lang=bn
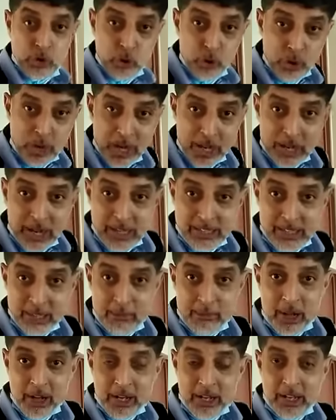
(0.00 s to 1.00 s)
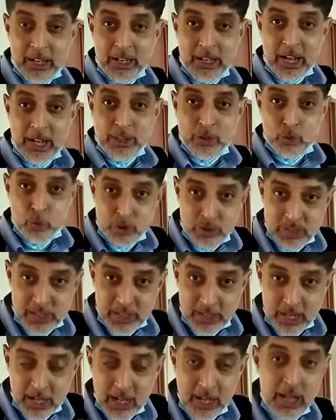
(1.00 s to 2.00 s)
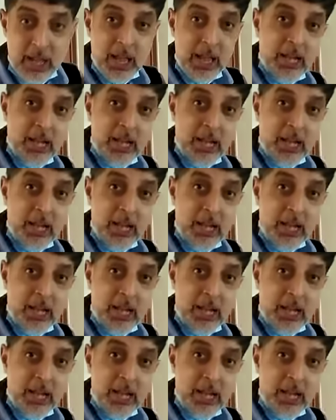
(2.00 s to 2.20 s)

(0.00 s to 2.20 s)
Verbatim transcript: ঝোলা কাঁধে মার্কেটে কাজ করছেন না